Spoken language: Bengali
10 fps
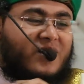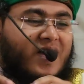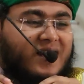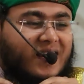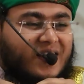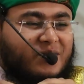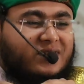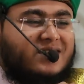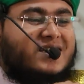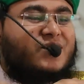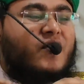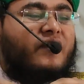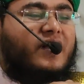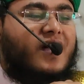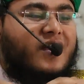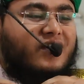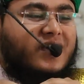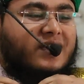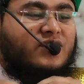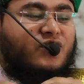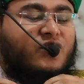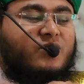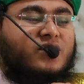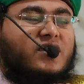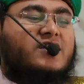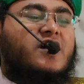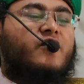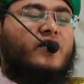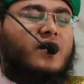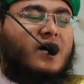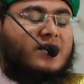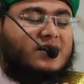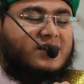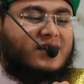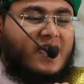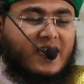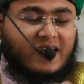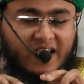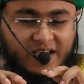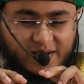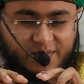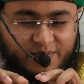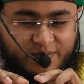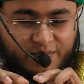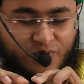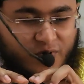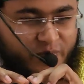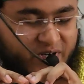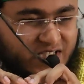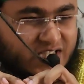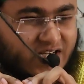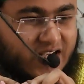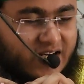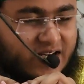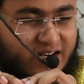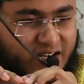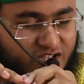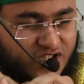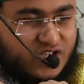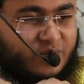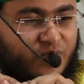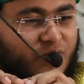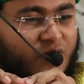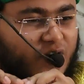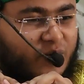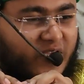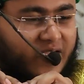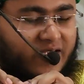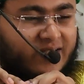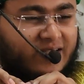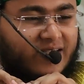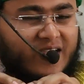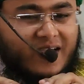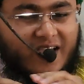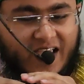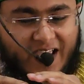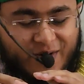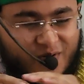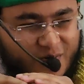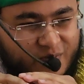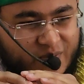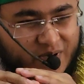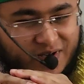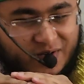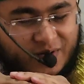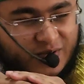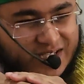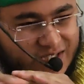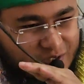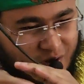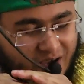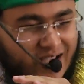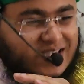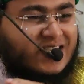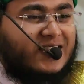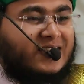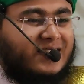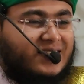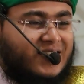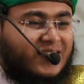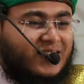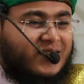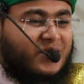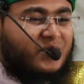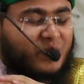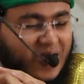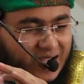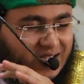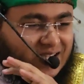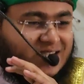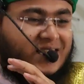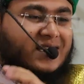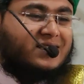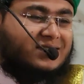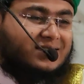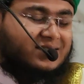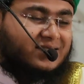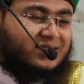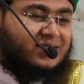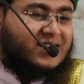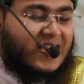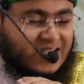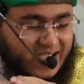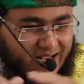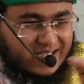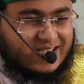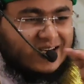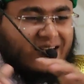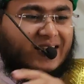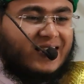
কোরআনে আল্লাহ বলতেছেন ওয়াফিল আরদিকে তরুণ মুতাজাওয়াত এই ভূপৃষ্ঠের নিচে ভূগর্ভে এরকম বিভিন্ন স্তর আছে পাত আছে সাজায় রাখছেন